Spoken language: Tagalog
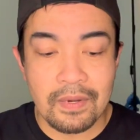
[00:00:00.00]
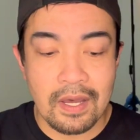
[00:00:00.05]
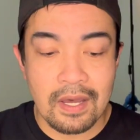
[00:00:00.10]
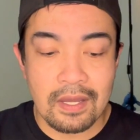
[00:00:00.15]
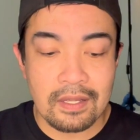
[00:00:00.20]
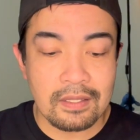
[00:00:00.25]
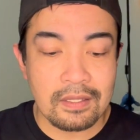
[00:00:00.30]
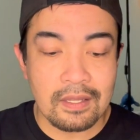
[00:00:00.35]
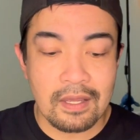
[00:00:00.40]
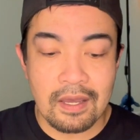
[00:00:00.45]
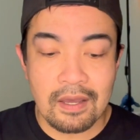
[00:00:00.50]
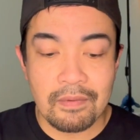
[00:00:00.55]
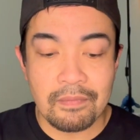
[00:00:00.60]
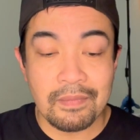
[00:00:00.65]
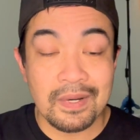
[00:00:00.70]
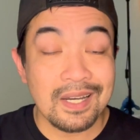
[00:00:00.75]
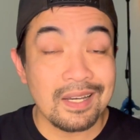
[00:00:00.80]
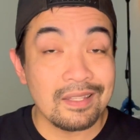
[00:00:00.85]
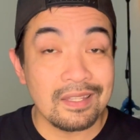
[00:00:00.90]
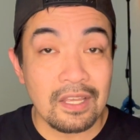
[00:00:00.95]
at uh,
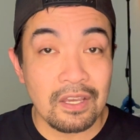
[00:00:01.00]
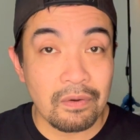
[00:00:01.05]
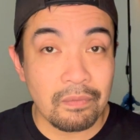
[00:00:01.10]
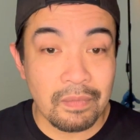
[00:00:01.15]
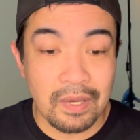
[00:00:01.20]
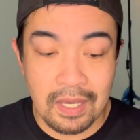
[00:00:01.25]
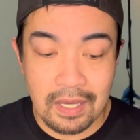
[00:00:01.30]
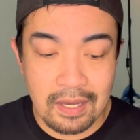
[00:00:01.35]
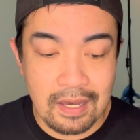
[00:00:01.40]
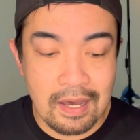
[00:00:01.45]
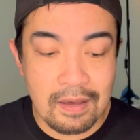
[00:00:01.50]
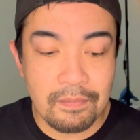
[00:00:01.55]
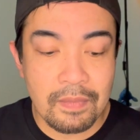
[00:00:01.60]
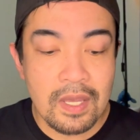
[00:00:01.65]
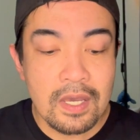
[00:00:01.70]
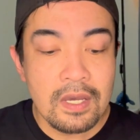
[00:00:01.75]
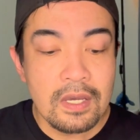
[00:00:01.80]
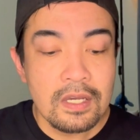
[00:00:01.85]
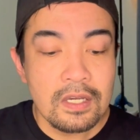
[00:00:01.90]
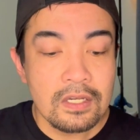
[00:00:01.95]
maganda yung makeup,
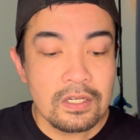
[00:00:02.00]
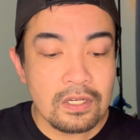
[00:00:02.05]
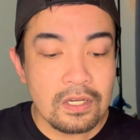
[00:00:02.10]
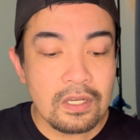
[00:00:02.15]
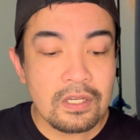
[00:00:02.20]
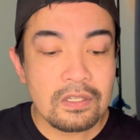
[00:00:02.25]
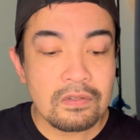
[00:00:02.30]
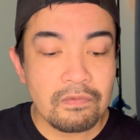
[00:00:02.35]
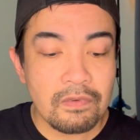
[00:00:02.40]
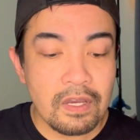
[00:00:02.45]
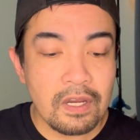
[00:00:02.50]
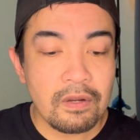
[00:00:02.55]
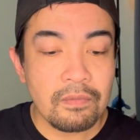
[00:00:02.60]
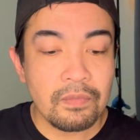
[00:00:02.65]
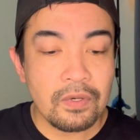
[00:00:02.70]
she is very